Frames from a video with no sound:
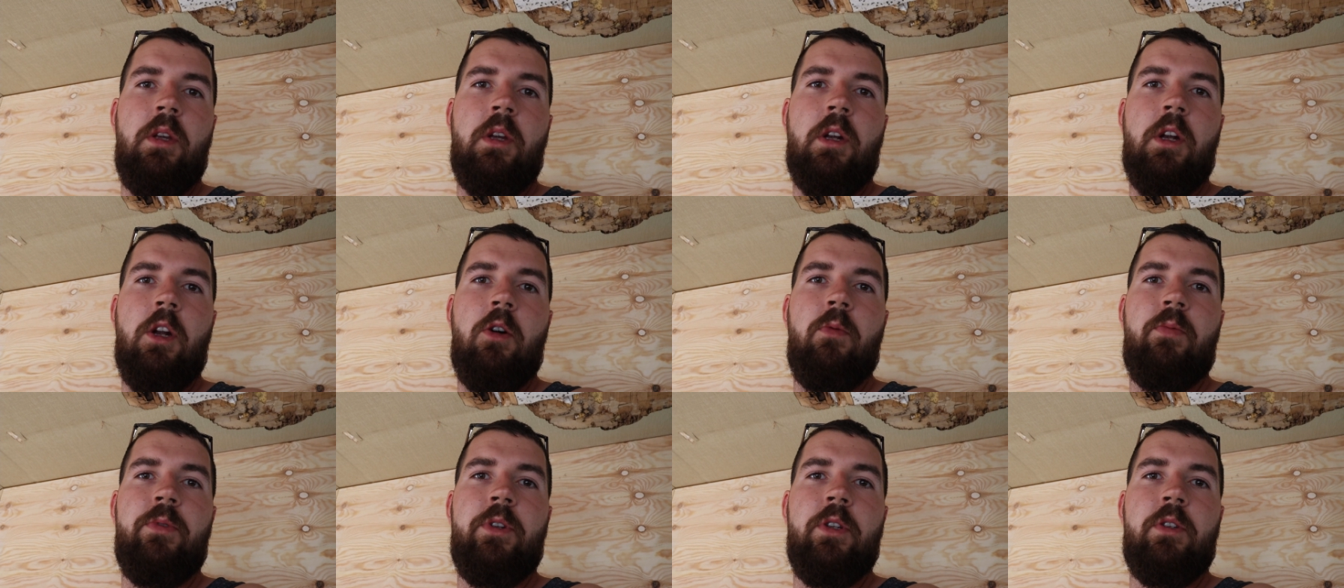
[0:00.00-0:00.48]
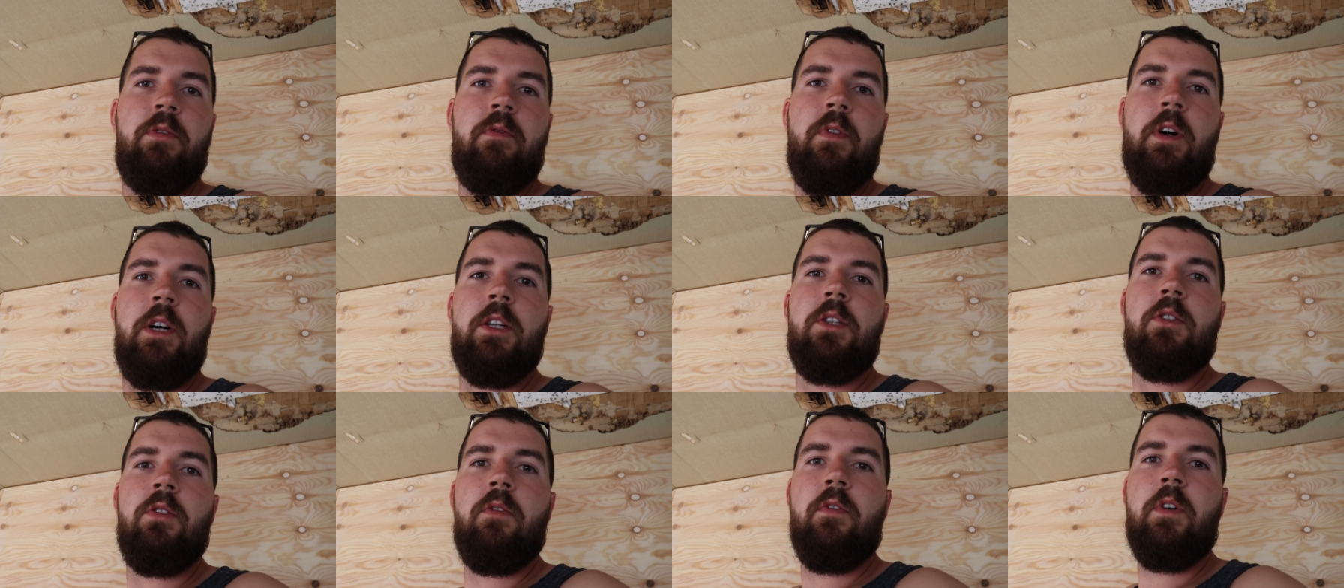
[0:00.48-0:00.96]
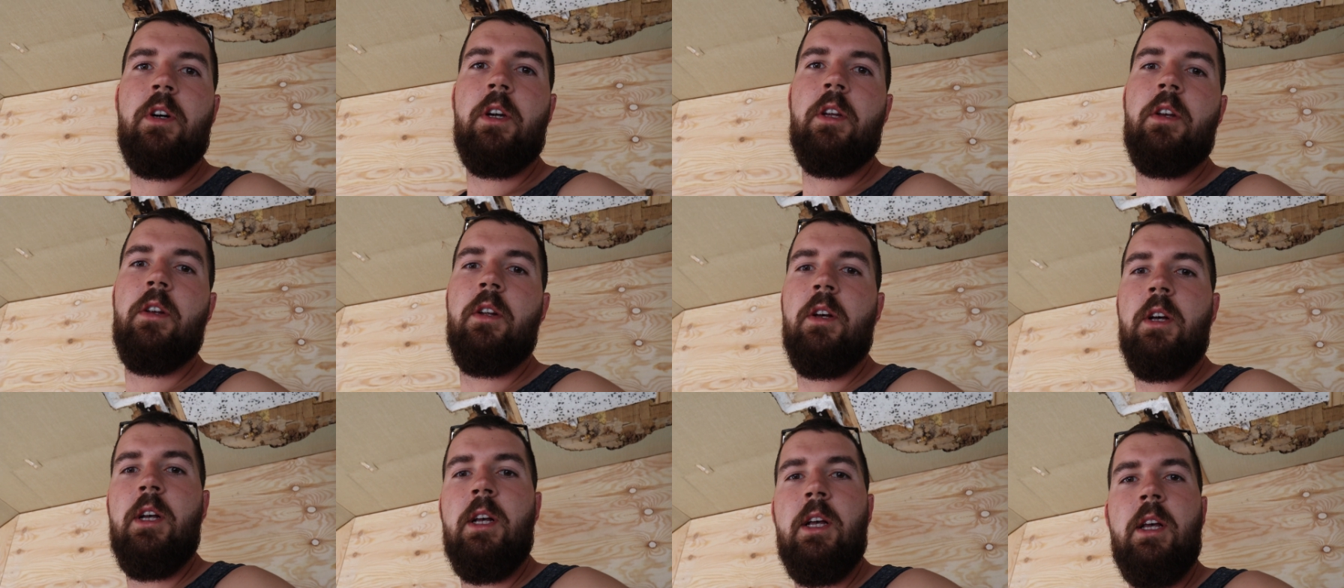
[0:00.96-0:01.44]
Ich glaube, das war
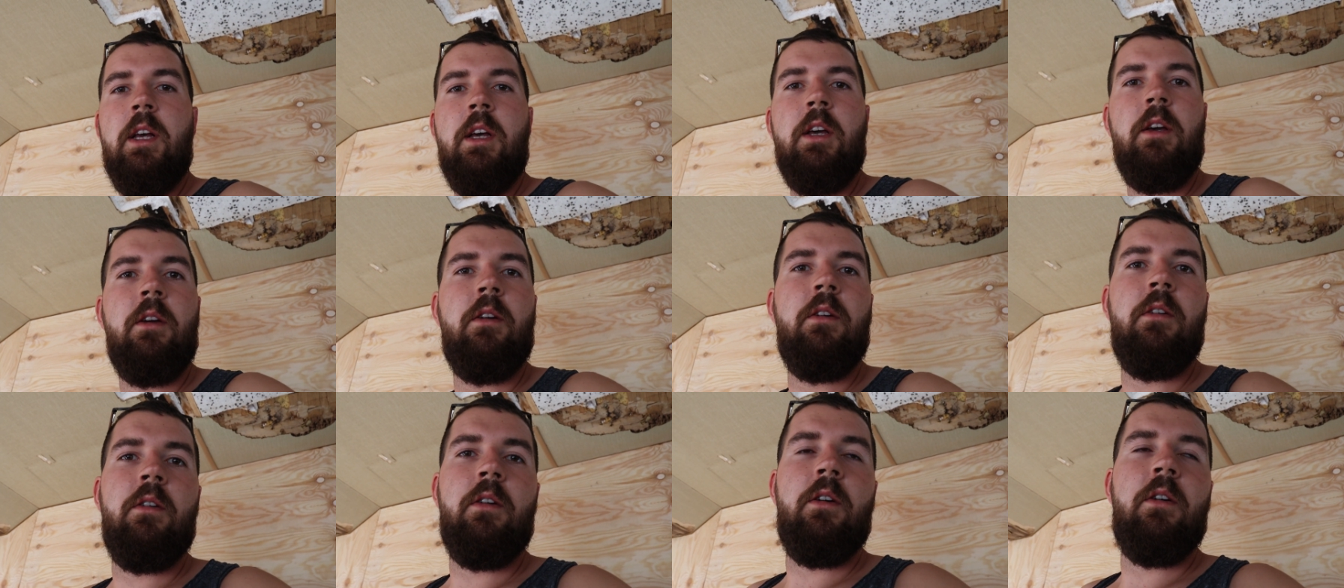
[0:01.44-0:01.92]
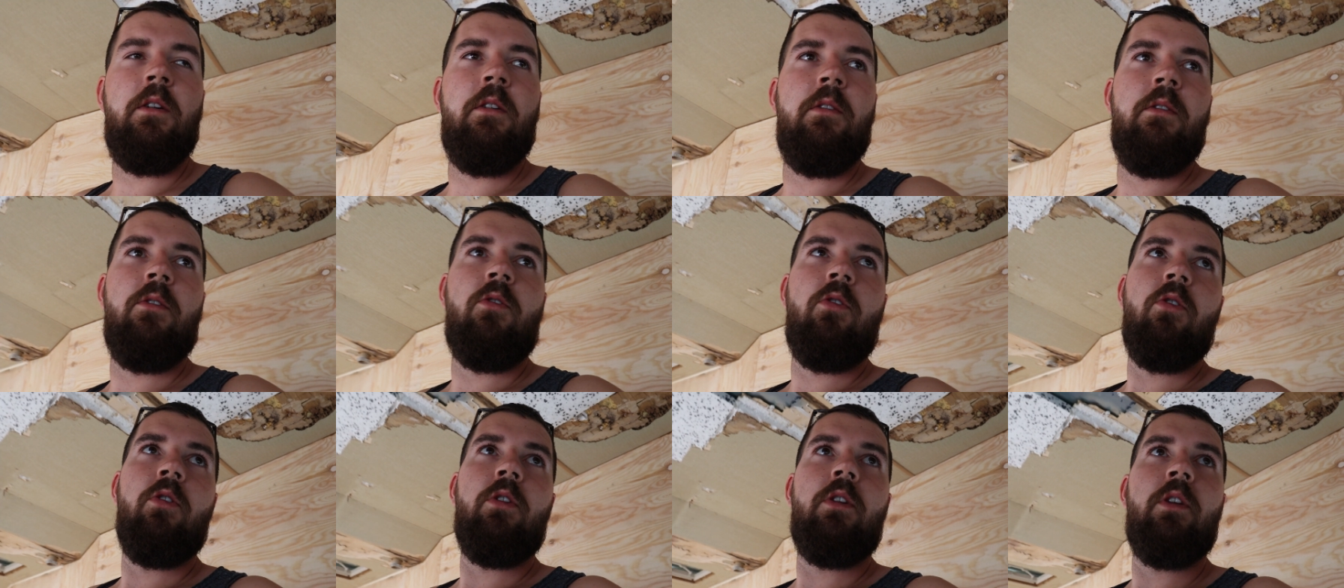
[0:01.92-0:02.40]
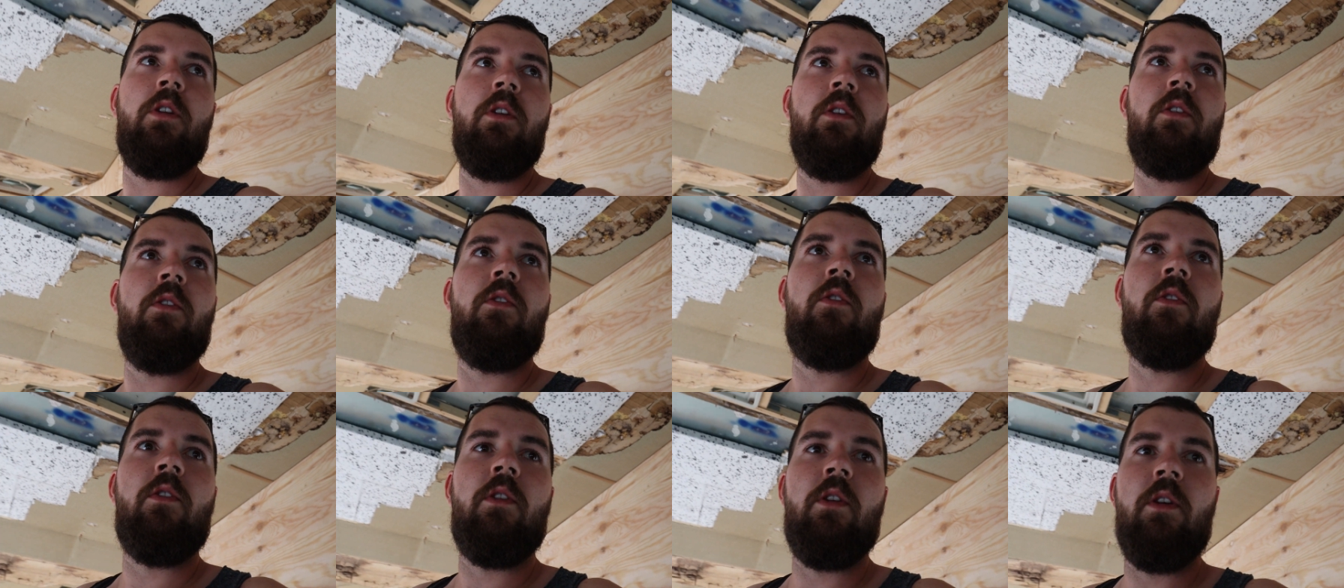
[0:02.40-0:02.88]
soweit. Äh, heute
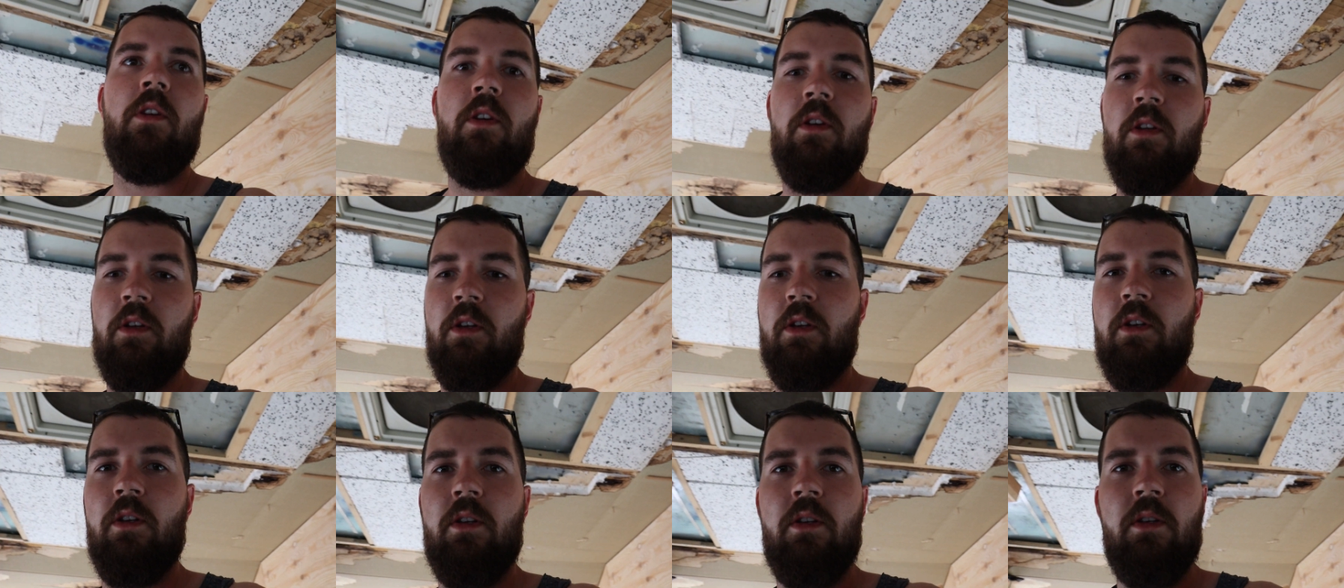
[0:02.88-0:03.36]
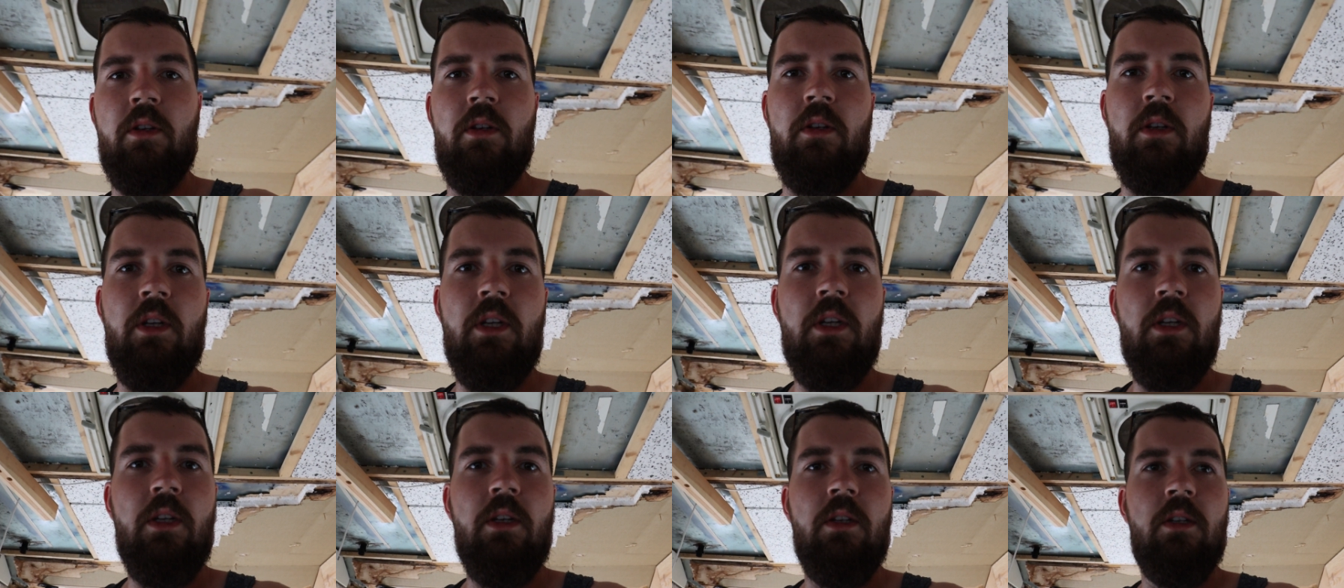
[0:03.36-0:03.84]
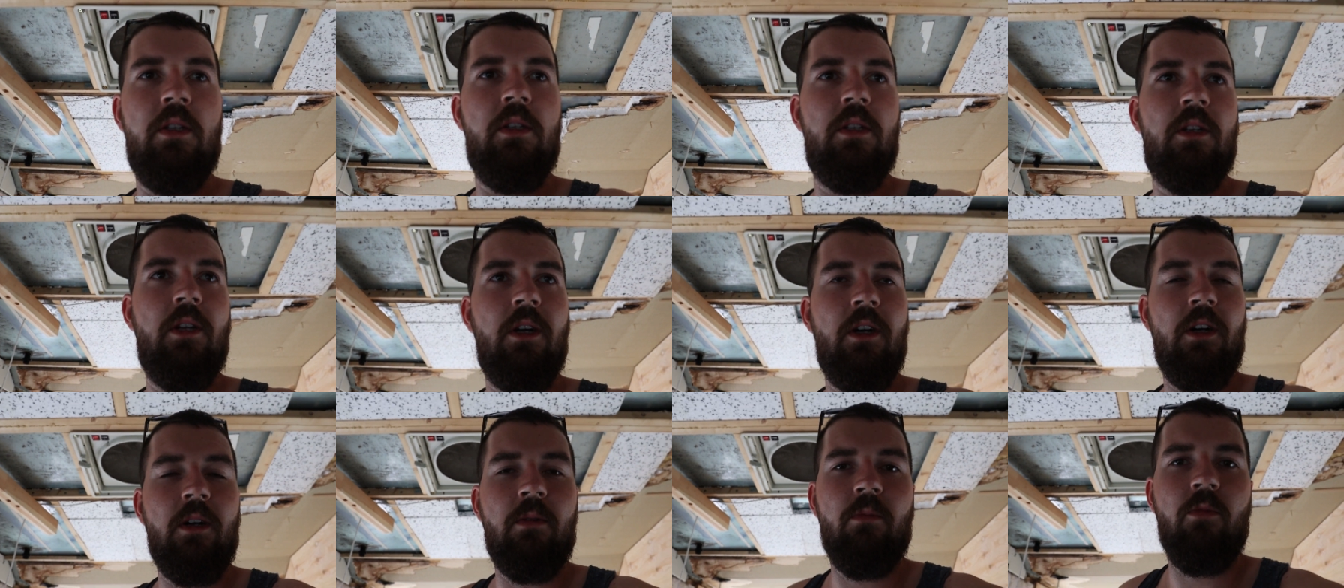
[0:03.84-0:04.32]
ist
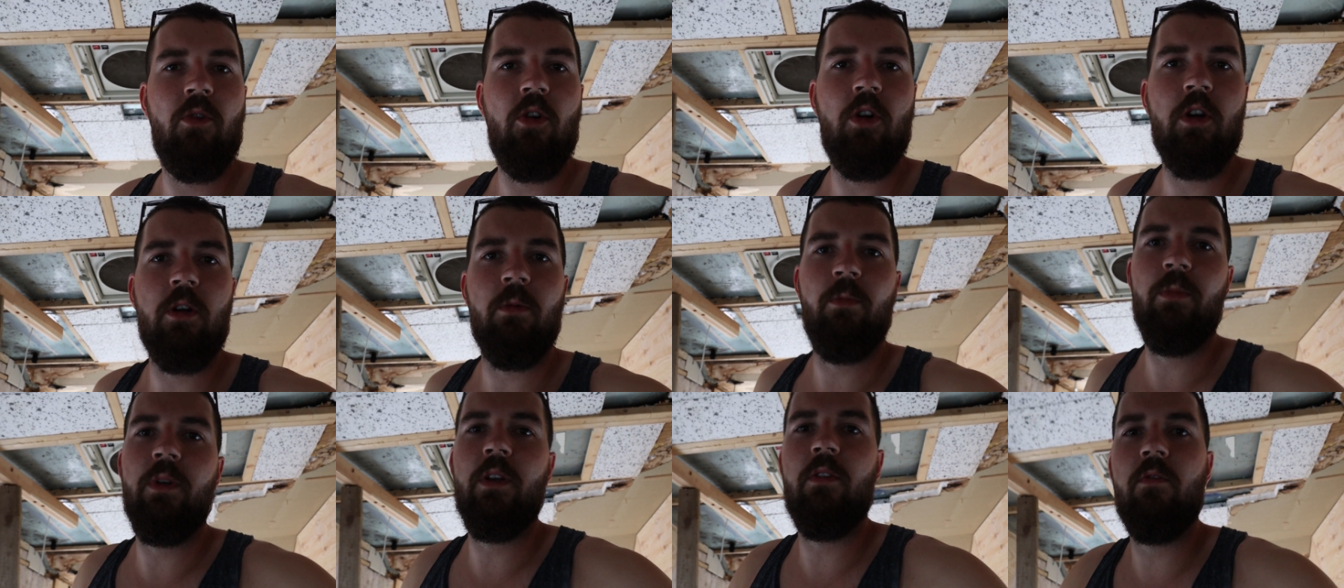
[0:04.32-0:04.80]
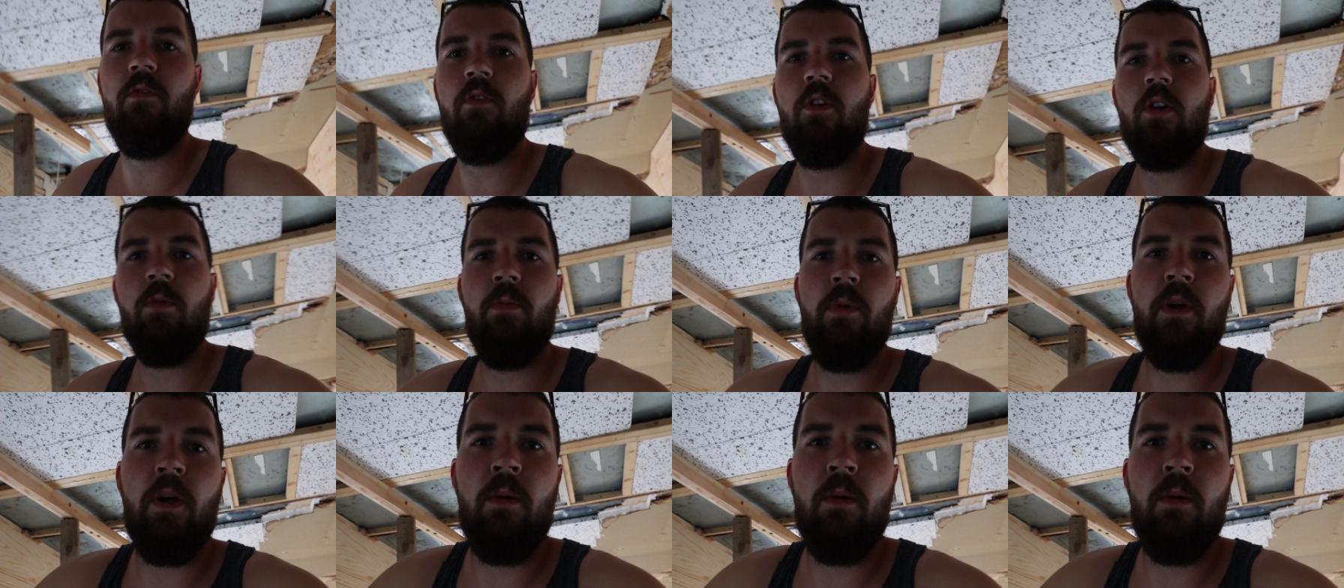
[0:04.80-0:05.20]
Dienstag, morgen Mittwoch.